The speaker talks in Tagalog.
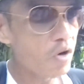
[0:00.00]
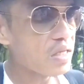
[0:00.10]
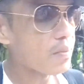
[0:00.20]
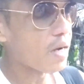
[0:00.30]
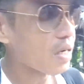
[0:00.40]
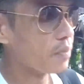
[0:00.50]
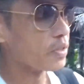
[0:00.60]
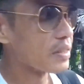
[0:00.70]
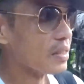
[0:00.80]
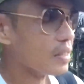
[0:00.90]
po kanya mga
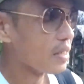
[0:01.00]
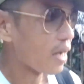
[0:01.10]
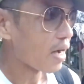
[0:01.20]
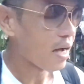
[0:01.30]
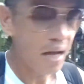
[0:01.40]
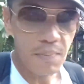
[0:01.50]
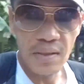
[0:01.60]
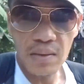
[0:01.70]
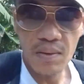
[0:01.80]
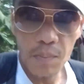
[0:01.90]
gamot. Uh, I
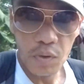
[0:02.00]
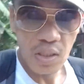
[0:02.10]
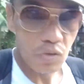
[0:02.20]
believe naman po